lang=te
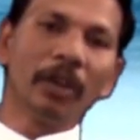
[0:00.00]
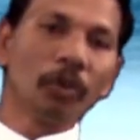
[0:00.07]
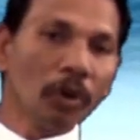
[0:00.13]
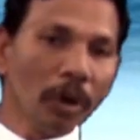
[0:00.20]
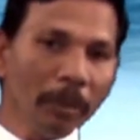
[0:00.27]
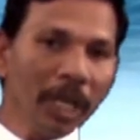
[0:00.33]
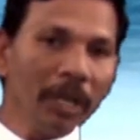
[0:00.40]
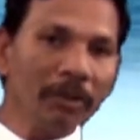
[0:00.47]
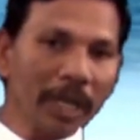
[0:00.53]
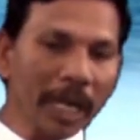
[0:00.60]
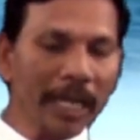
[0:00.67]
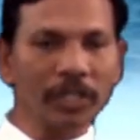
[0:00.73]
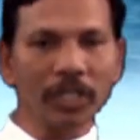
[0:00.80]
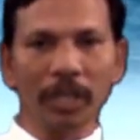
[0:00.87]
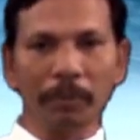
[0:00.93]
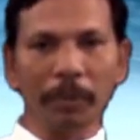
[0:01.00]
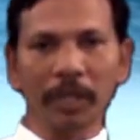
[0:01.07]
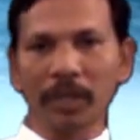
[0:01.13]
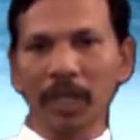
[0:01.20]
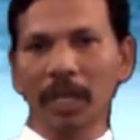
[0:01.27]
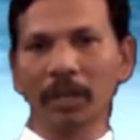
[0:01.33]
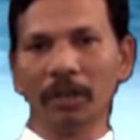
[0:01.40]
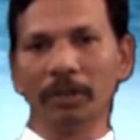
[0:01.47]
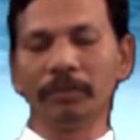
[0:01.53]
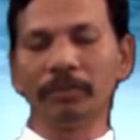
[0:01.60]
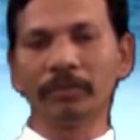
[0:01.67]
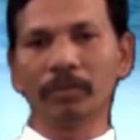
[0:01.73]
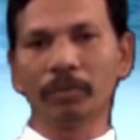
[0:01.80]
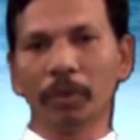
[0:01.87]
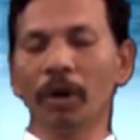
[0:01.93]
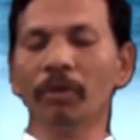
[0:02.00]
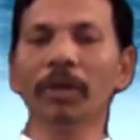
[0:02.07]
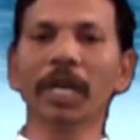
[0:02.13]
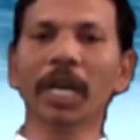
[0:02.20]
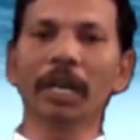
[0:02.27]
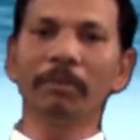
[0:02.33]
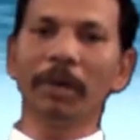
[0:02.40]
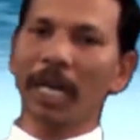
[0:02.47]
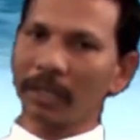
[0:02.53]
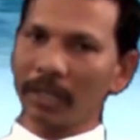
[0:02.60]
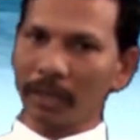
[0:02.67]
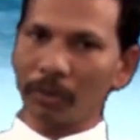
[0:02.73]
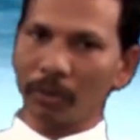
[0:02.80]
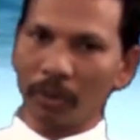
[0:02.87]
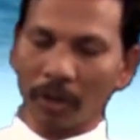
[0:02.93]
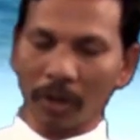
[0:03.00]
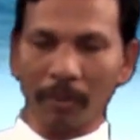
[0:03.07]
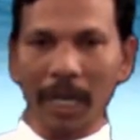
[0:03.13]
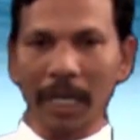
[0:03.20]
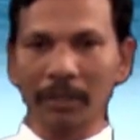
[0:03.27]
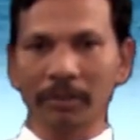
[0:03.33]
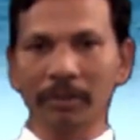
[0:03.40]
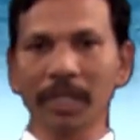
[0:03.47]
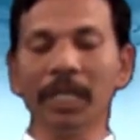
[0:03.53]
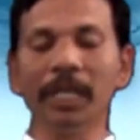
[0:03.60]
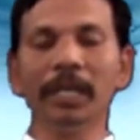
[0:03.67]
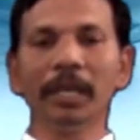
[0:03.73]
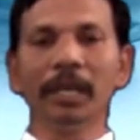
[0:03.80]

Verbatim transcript: రోమీలకు రాసిన పత్రికలో పౌలు గారు మాట్లాడుతున్న ఒక మాట ఉంది